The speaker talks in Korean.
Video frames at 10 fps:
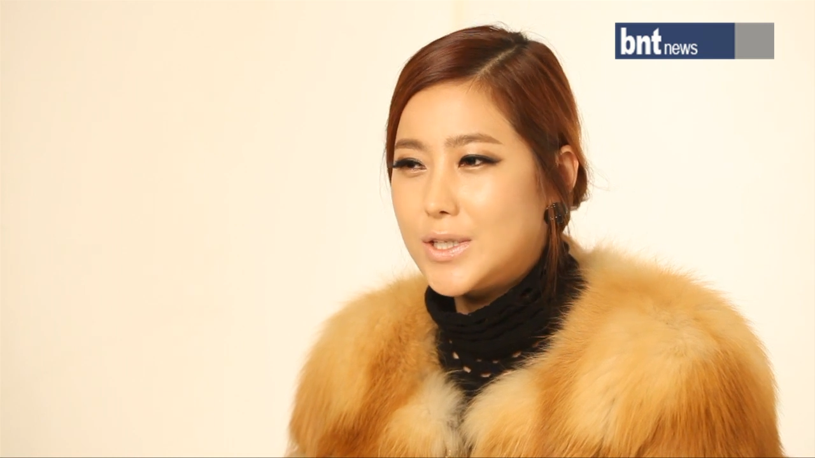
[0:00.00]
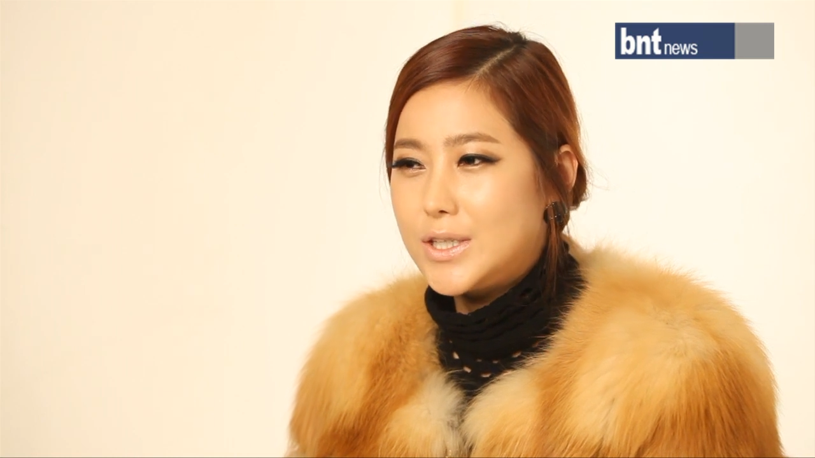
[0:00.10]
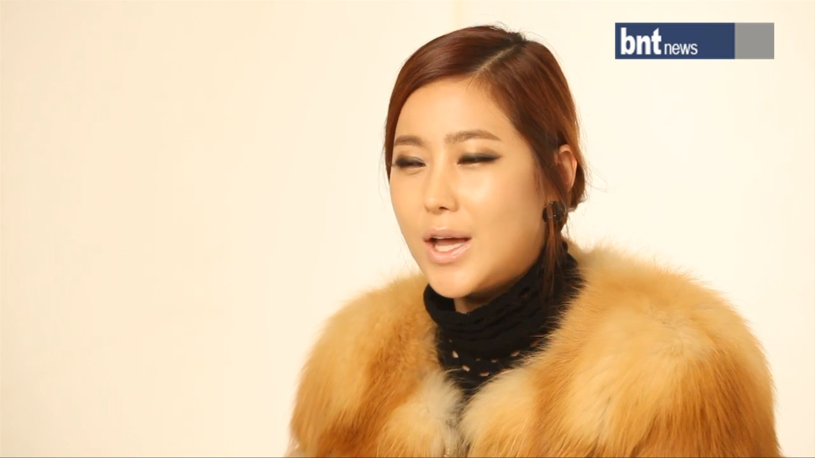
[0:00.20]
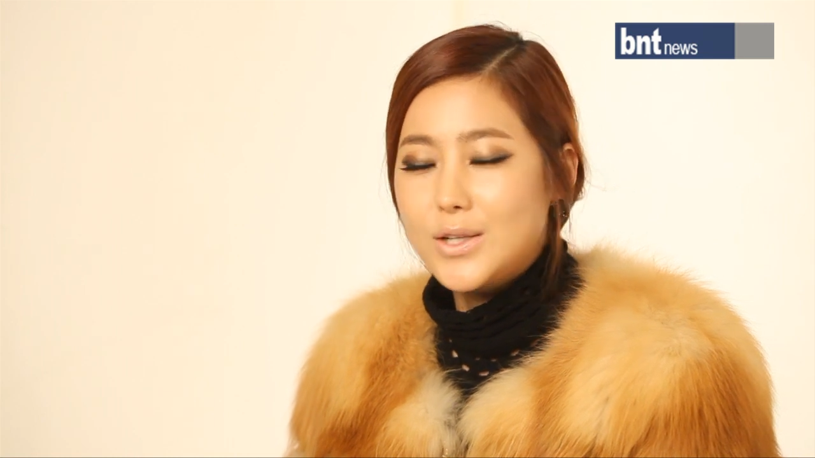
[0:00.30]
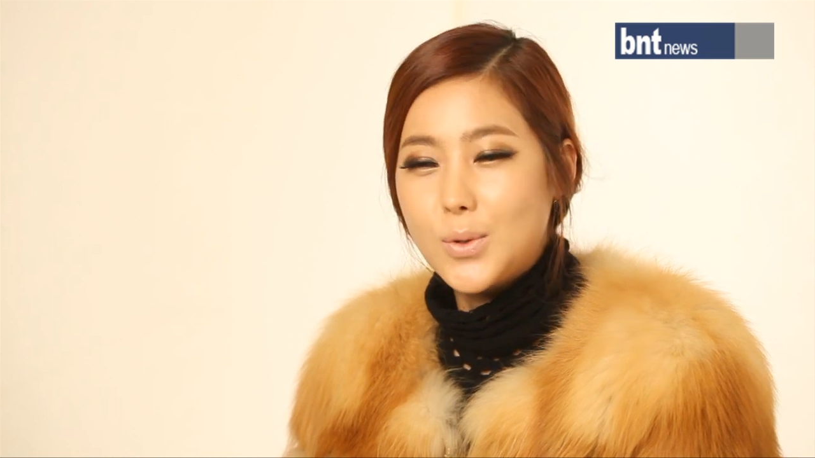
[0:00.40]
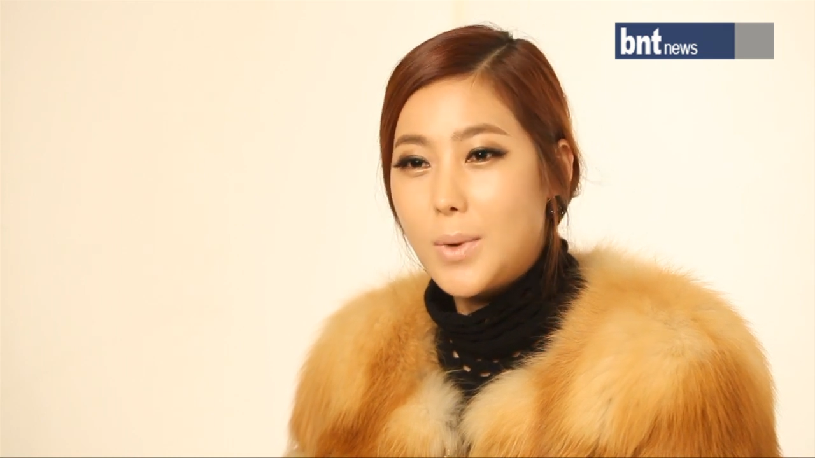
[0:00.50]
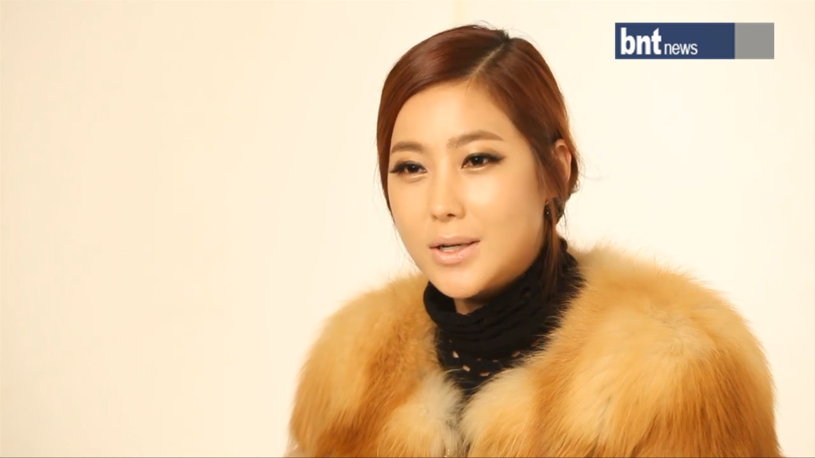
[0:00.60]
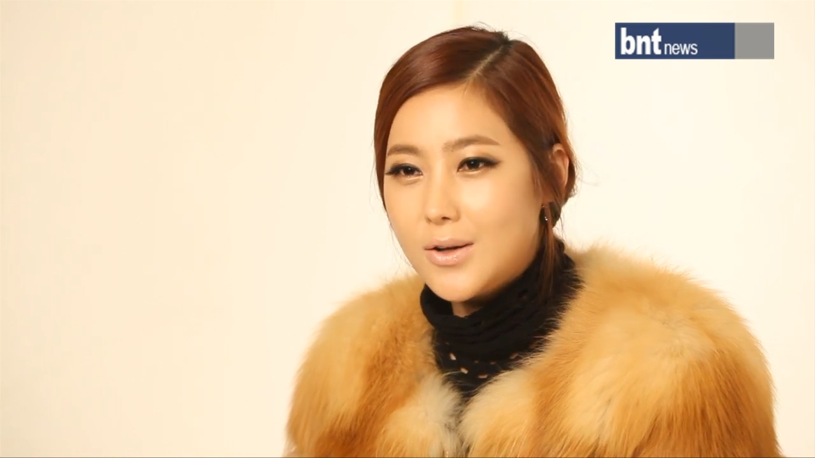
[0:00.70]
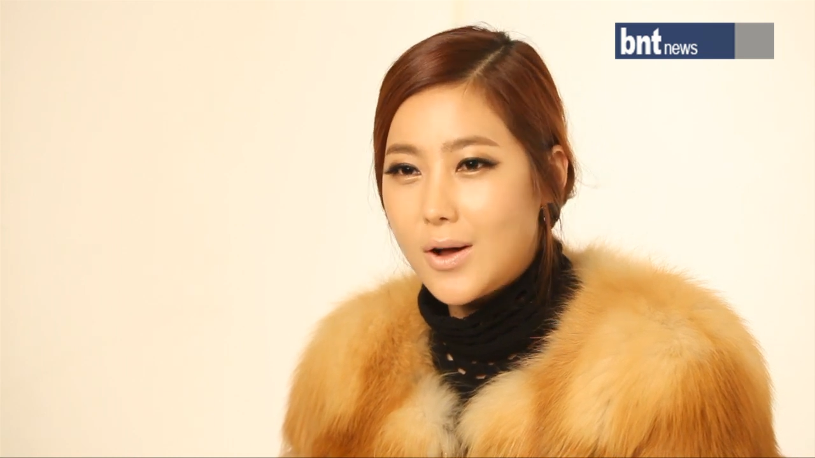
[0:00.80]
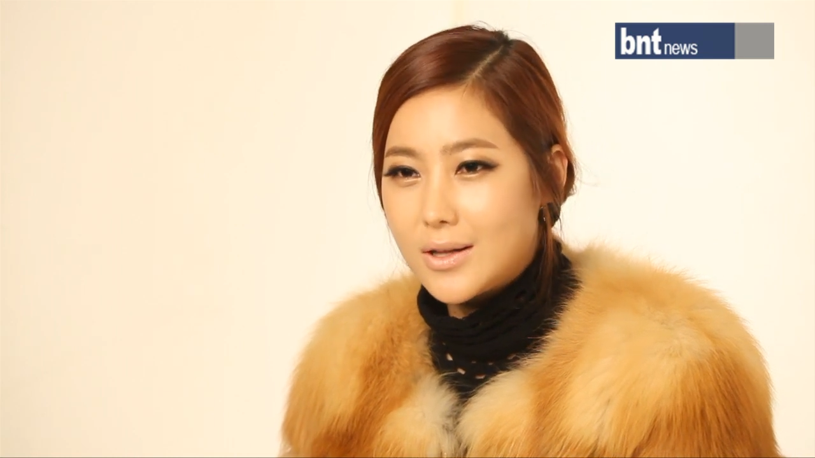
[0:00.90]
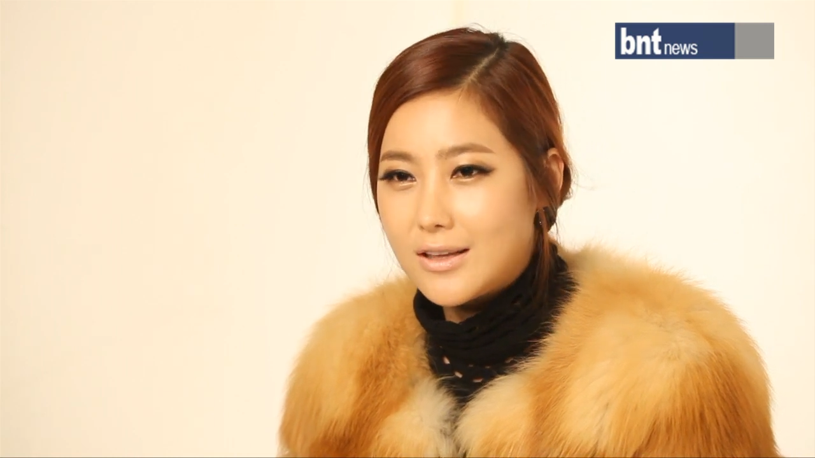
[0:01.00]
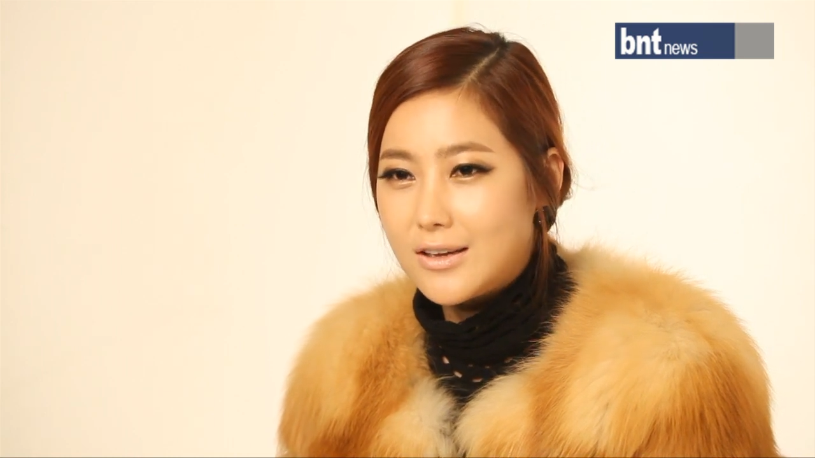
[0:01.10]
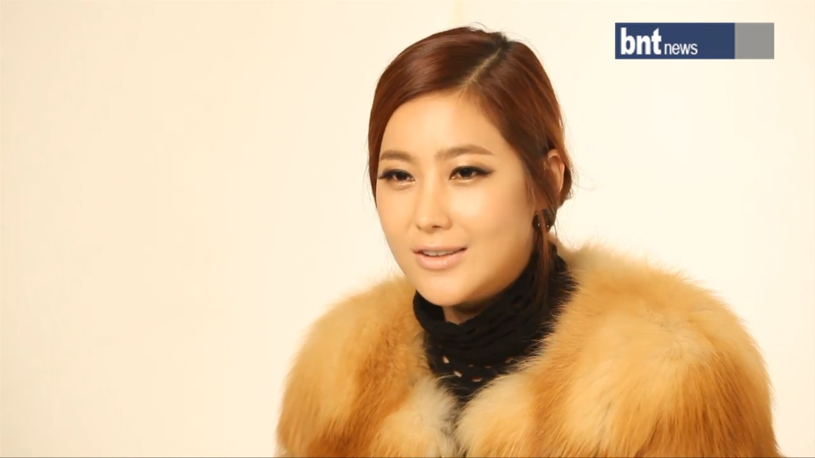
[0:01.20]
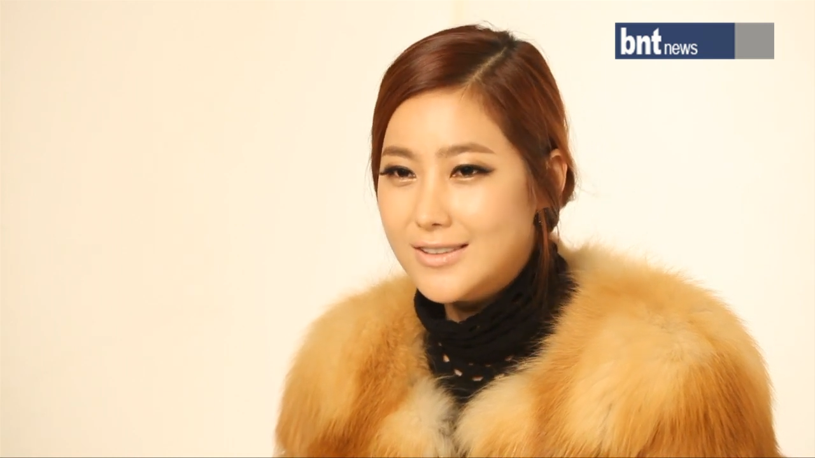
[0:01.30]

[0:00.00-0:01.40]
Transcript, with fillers: 기대가 정말 큰 것 같아요.